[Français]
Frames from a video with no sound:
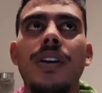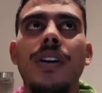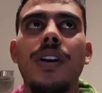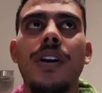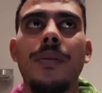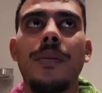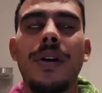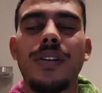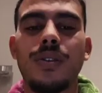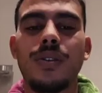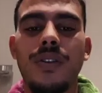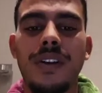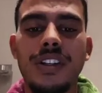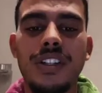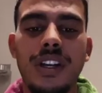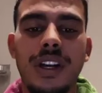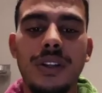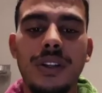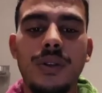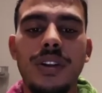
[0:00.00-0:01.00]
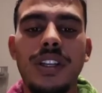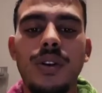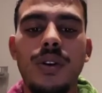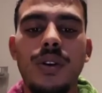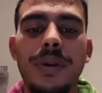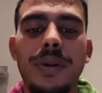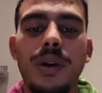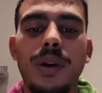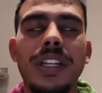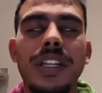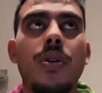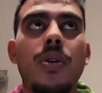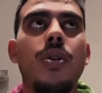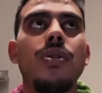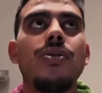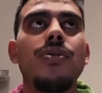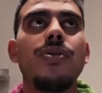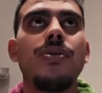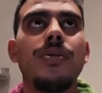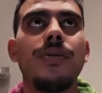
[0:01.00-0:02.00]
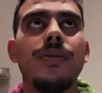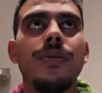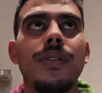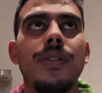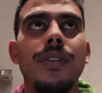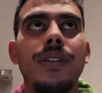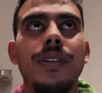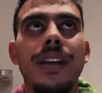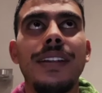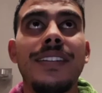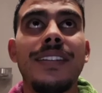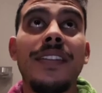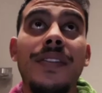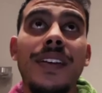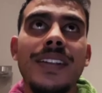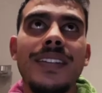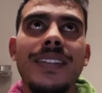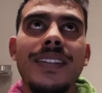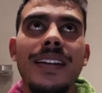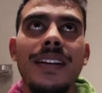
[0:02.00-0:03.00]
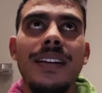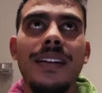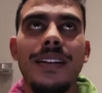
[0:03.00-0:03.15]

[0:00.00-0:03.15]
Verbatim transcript: parce qu'on va dire entre guillemets, on est connu. Et c'est facile